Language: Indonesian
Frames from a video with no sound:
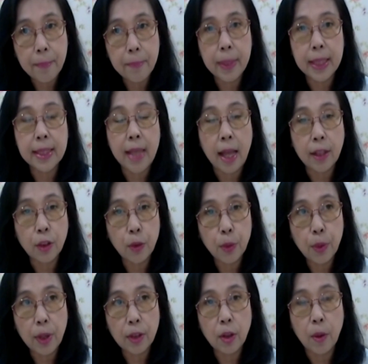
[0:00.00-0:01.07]
B1
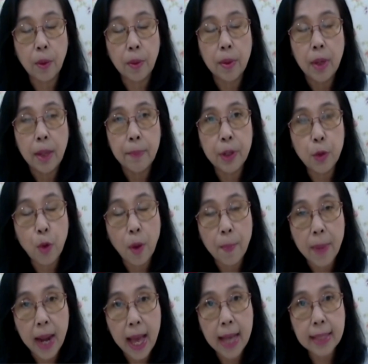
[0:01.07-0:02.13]
atau
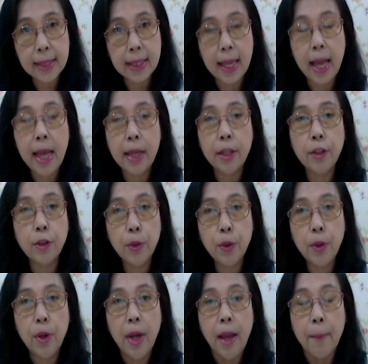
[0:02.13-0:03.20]
B12 ya.
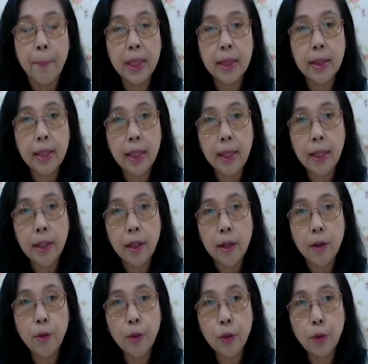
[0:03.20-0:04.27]
Itu penting
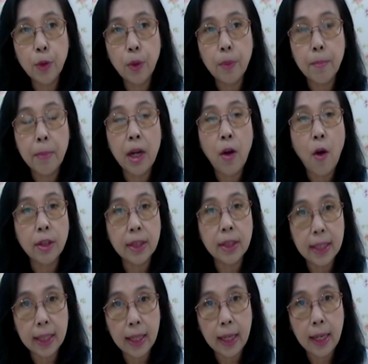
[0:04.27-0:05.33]
untuk
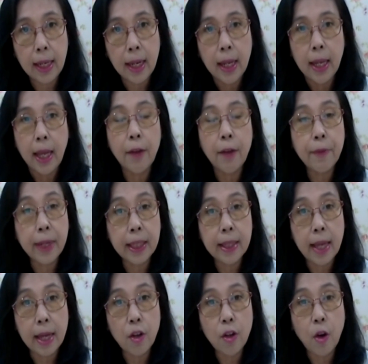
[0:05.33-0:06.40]
mengcounter
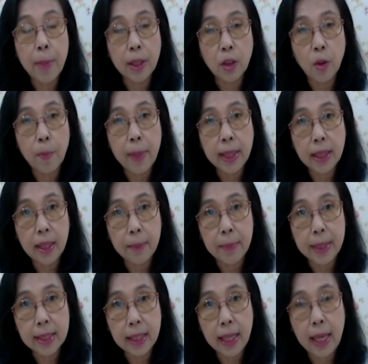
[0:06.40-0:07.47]
efek dari obat-obat
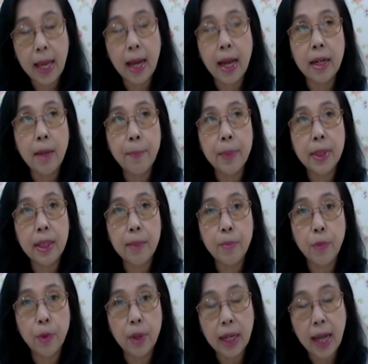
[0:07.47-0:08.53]
TBC yang kadang
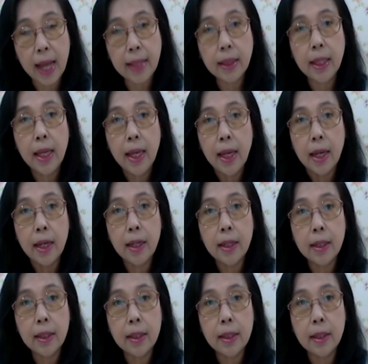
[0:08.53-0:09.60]
menimbulkan
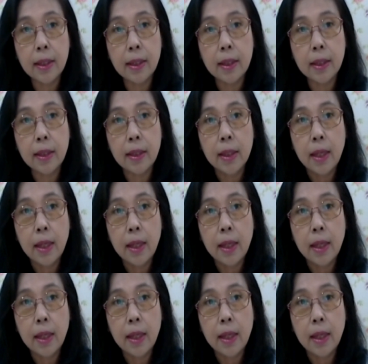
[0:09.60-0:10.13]
eh,